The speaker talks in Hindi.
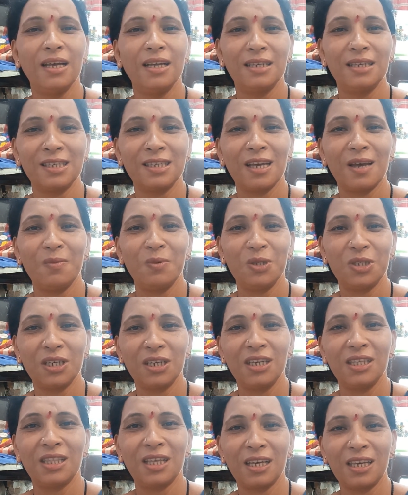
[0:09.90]
जैसे अभी
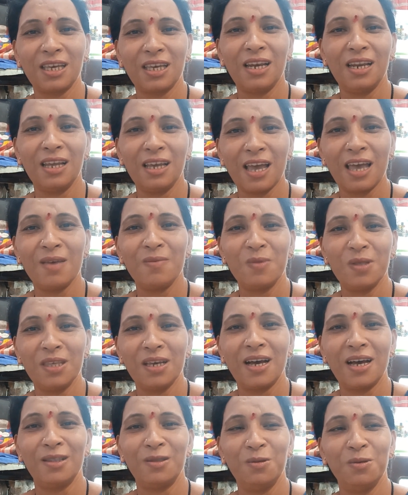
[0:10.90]
संगीता क्या लेके आई मैं
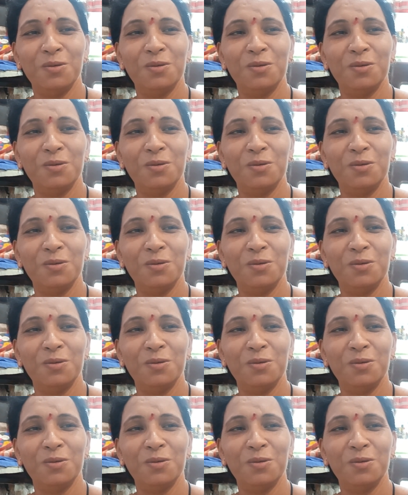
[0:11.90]
दिखाती